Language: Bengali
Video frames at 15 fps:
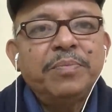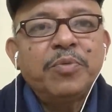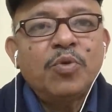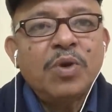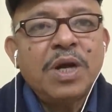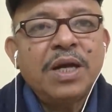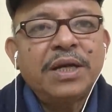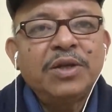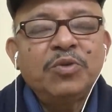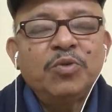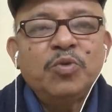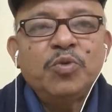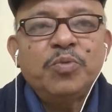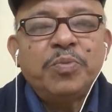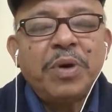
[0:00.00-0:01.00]
পোনা
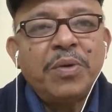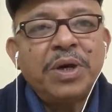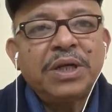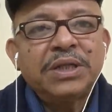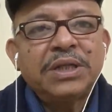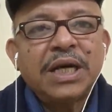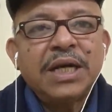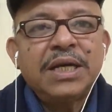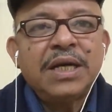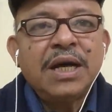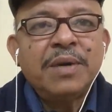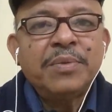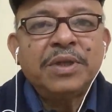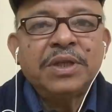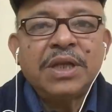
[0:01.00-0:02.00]
কিন্তু পাওয়া যায় না
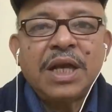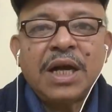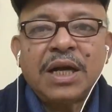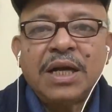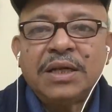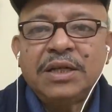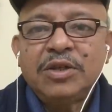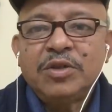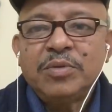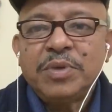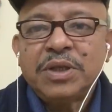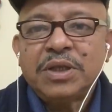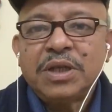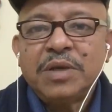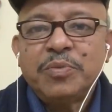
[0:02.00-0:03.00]
আমাদের আকাঙ্ক্ষিত
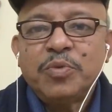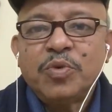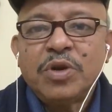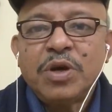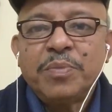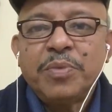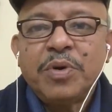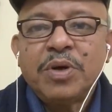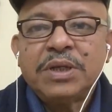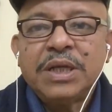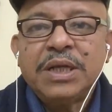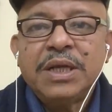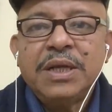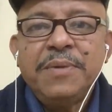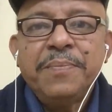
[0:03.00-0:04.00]
মাত্রায় পোনা পাওয়া
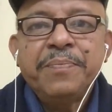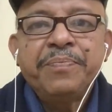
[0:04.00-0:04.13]
যায় না